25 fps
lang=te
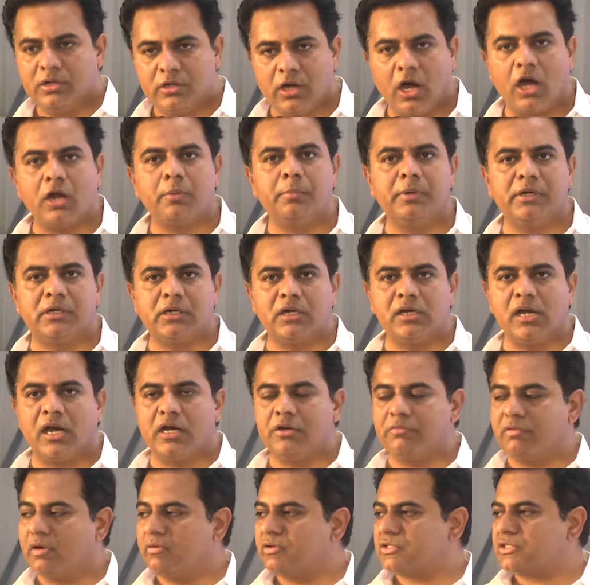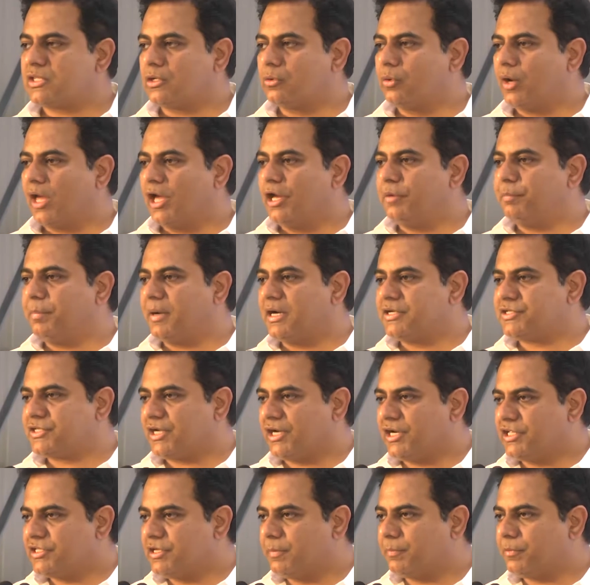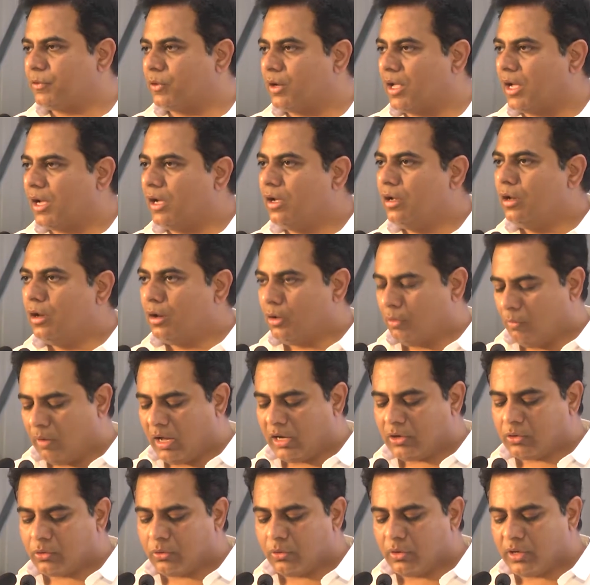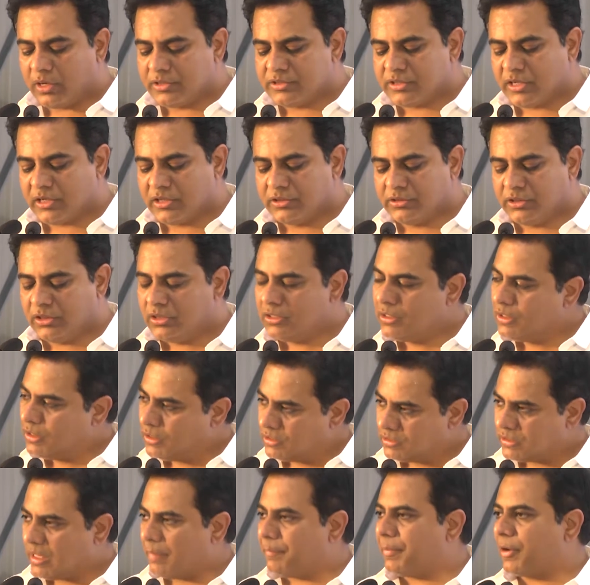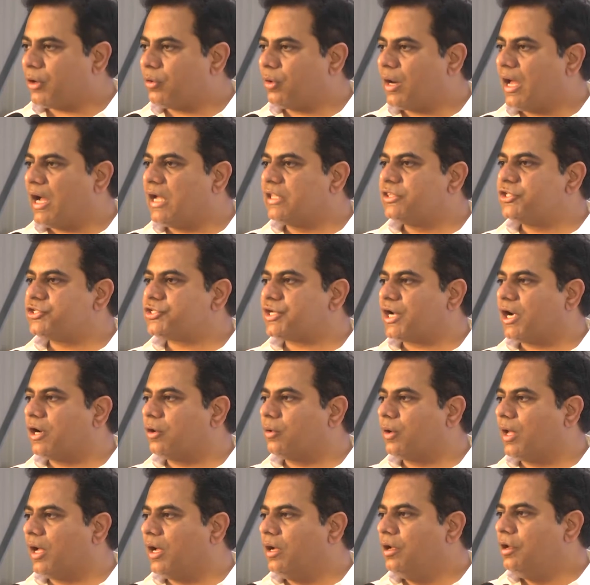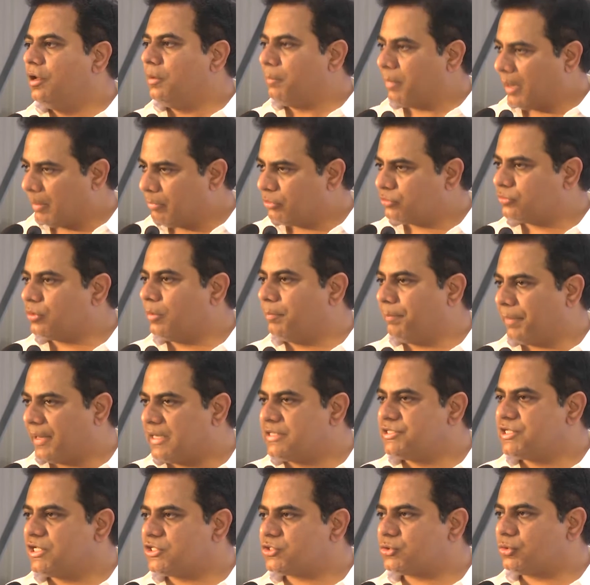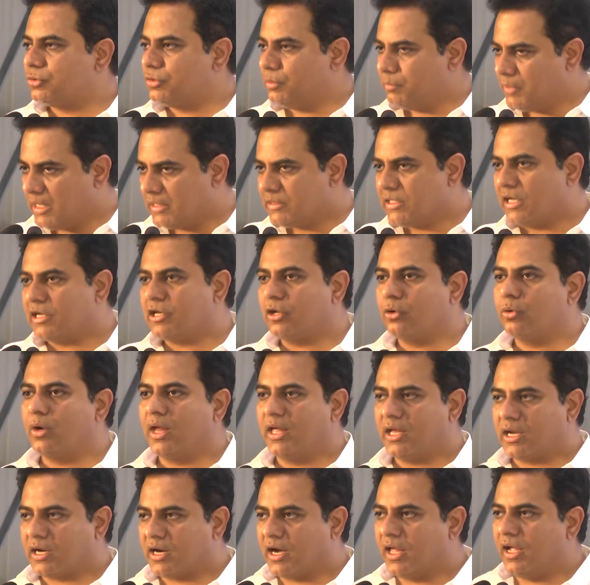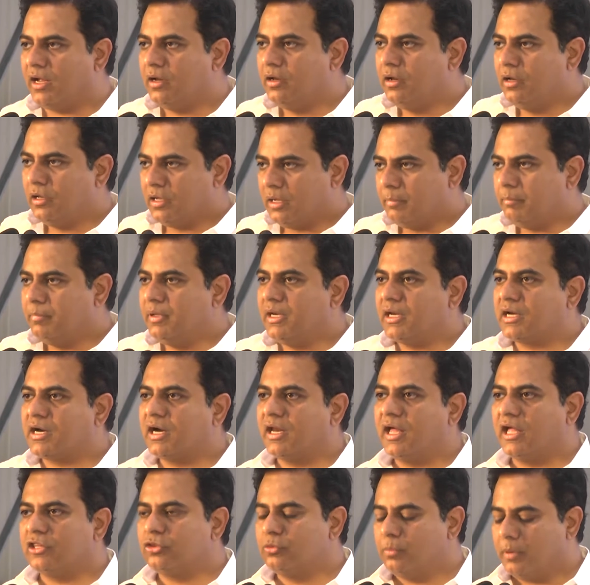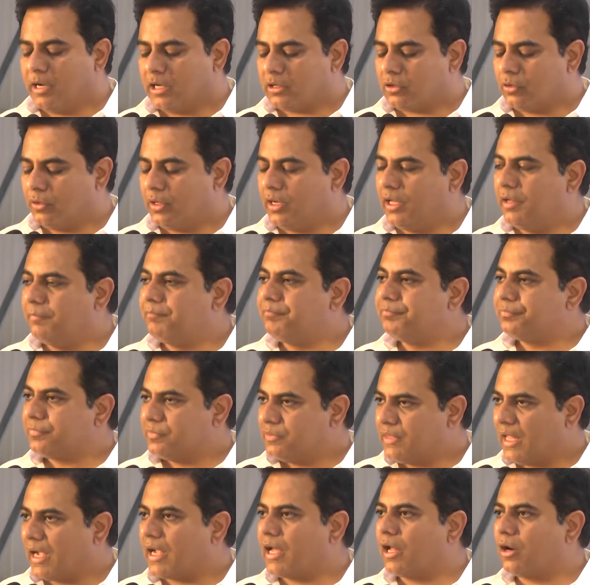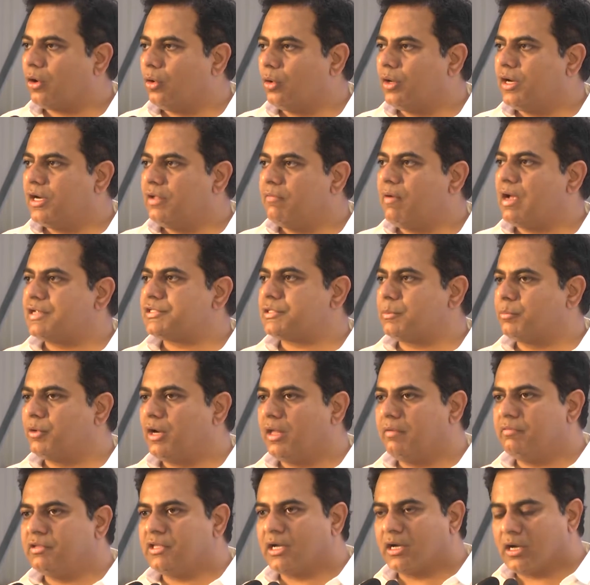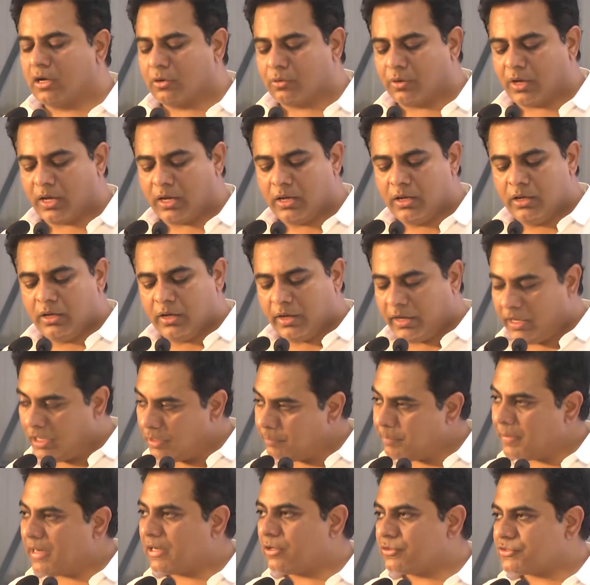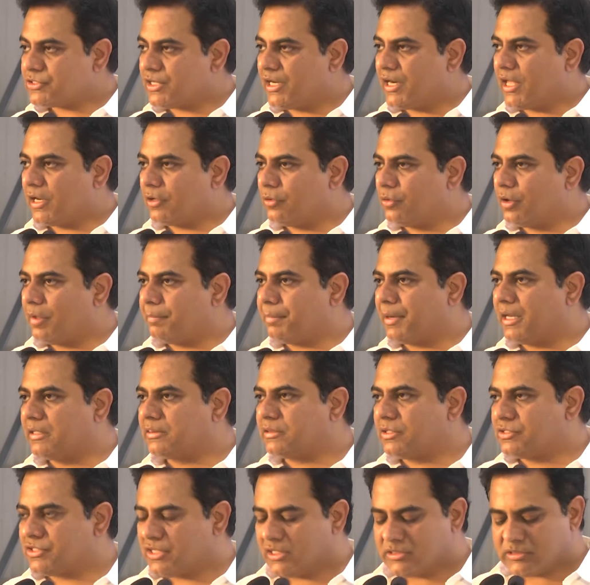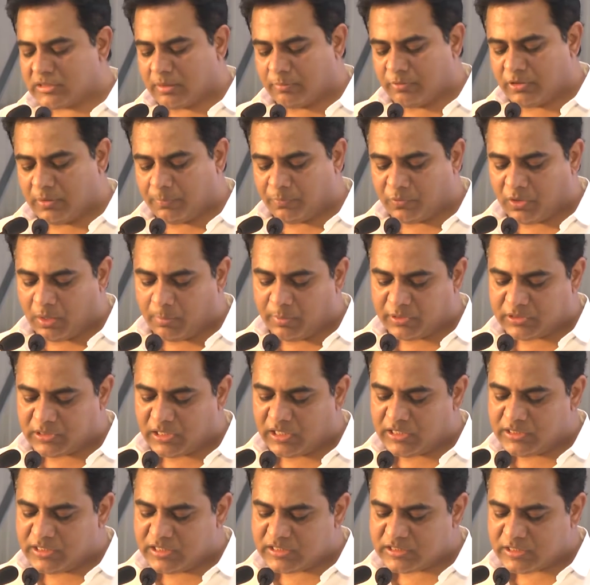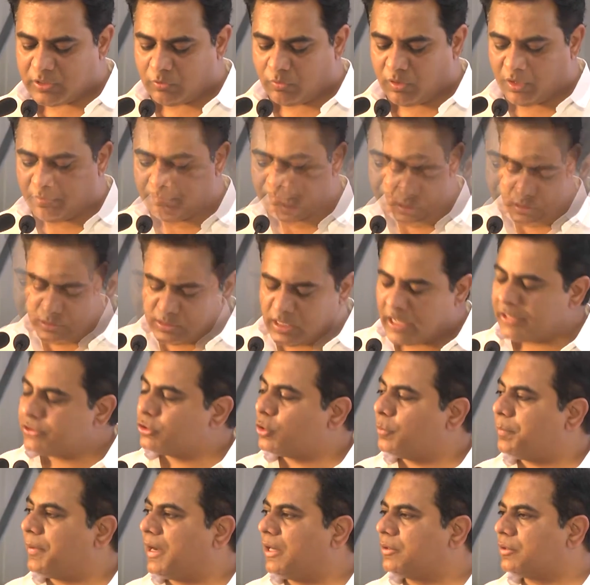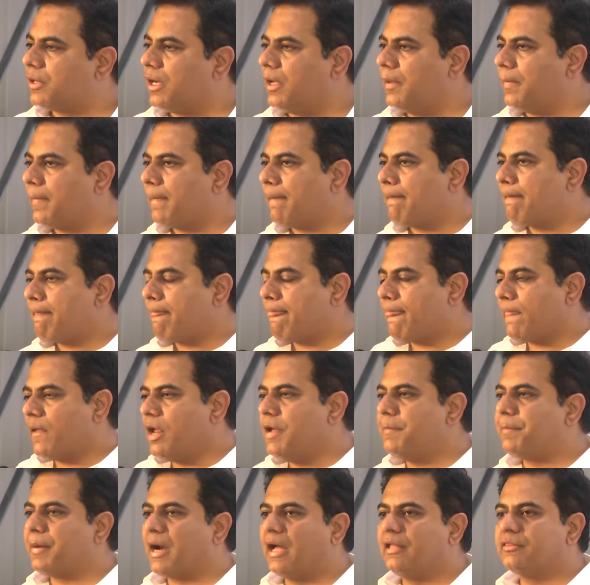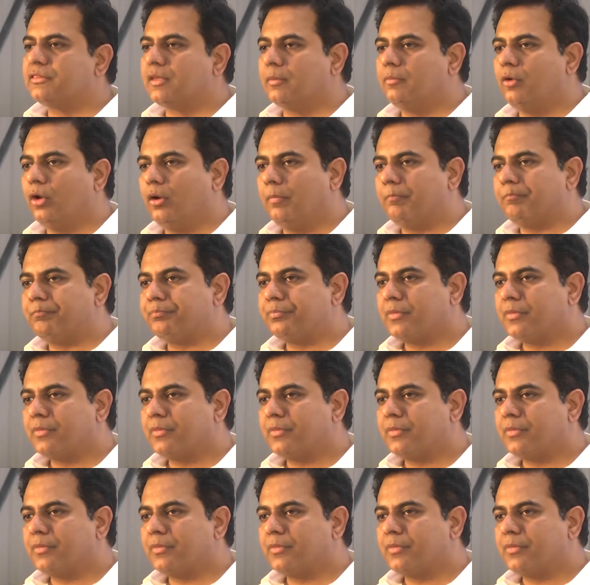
డార్మిటరీ లాంటి వ్యవస్థను కూడా ఏర్పాటు చేయండి అని చెప్పి కూడా వారు కోరడం జరిగింది తప్పకుండా ఆ దిశగా కూడా ప్రభుత్వం పనిచేస్తుంది మీ అందరికీ కూడా ఇక్కడే మీరు ఇక్కడే అందుబాటులోనే దగ్గరలోనే నివాసం ఉండే విధంగా కూడా ఏర్పాట్లు చేయడానికి కూడా ప్రయత్నం చేస్తామని చెప్పి కూడా మీకు తెలియజేస్తా ఉన్నాను దాంతో పాటుగా ఈ ప్రాంతంలో